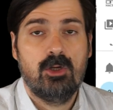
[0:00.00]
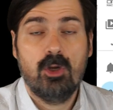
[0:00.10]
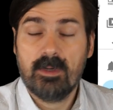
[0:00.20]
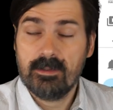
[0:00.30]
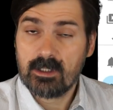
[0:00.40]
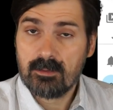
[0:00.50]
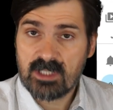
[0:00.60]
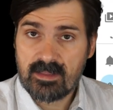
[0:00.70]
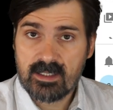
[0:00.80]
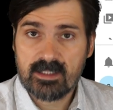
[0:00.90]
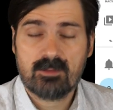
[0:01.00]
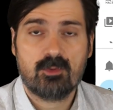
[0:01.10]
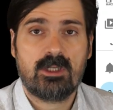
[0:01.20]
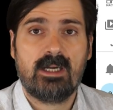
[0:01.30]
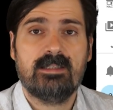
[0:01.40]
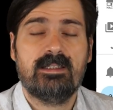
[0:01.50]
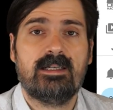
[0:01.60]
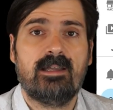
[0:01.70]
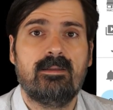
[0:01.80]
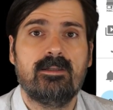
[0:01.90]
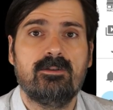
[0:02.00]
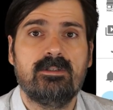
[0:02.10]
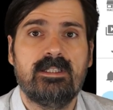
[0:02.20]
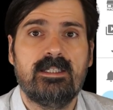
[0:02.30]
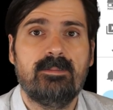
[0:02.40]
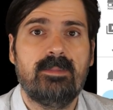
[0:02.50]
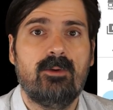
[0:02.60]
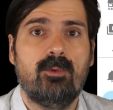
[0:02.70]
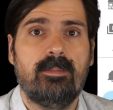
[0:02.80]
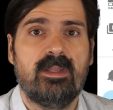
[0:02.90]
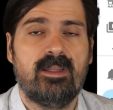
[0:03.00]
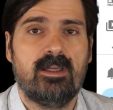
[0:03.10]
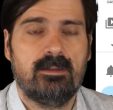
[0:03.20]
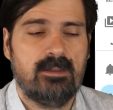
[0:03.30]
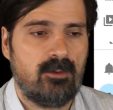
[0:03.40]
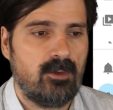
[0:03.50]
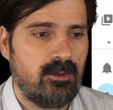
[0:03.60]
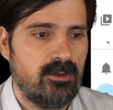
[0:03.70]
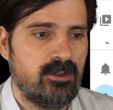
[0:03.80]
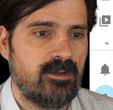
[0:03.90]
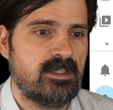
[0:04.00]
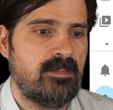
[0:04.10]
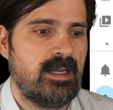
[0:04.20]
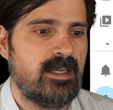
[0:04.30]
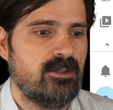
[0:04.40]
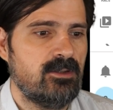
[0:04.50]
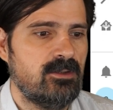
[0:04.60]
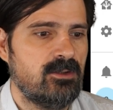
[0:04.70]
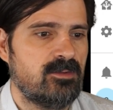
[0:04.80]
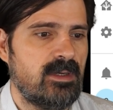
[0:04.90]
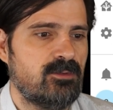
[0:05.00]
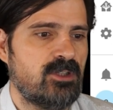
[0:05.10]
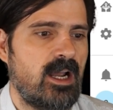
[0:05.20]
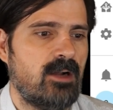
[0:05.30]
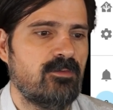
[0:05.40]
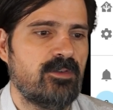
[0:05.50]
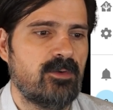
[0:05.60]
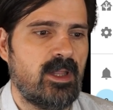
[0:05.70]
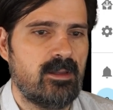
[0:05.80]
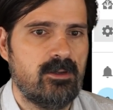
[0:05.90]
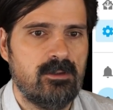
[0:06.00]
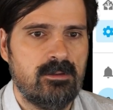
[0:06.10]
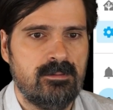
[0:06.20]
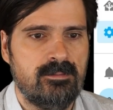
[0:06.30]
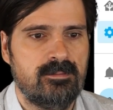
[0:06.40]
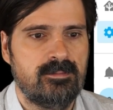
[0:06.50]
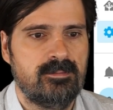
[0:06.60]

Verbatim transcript: Lo primero que vamos a hacer es buscar la integración de PVPC, ¿de acuerdo? Entonces, para ello nos vamos a configuración,